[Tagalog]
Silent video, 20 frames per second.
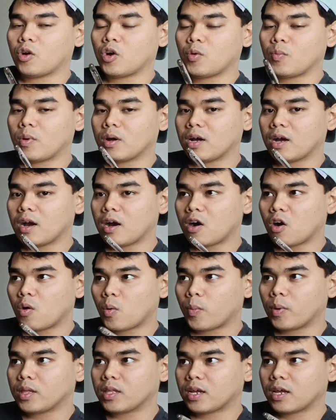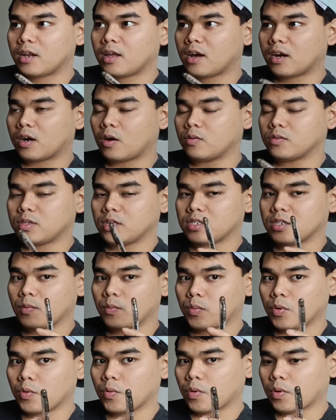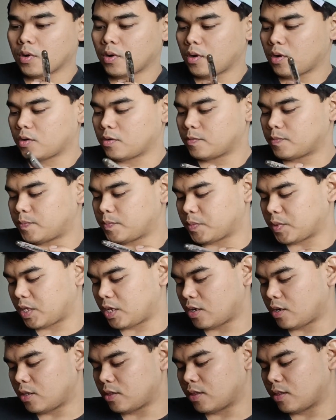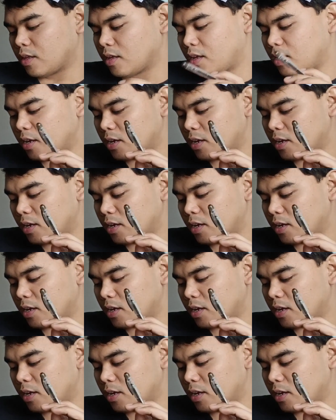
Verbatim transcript: or mag-open ka ng account sa isang broker. Yan.